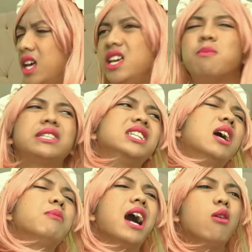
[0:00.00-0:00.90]
Ya pasti
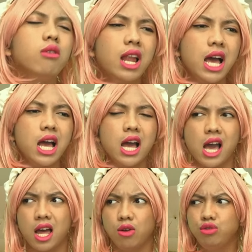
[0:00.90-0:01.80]
nggak mau
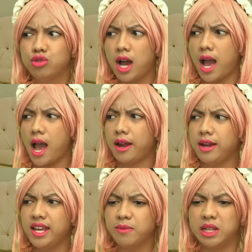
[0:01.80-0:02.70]
lah. Lu juga
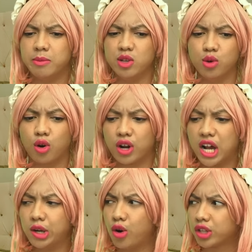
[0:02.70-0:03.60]
aneh tiba-tiba nyuruh
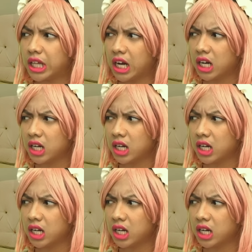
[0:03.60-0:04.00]
orang ke dokter.